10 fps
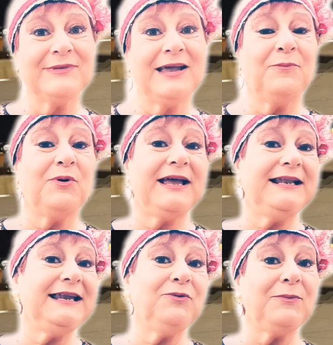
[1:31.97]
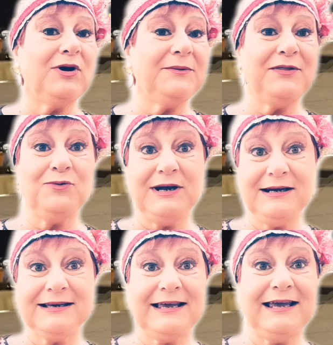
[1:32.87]
Pues Lili es una mujer
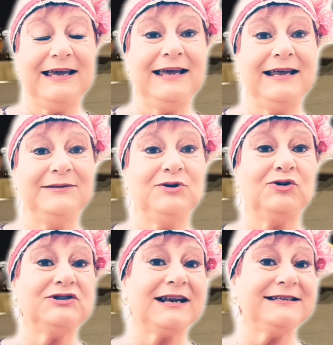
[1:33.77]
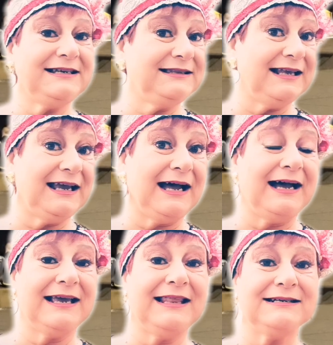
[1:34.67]
madura que no se resiste
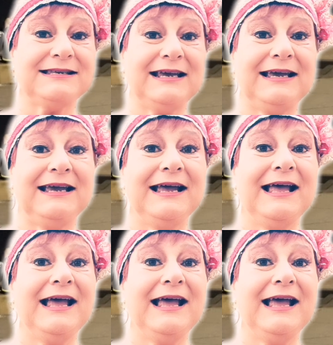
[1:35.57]
a quedarse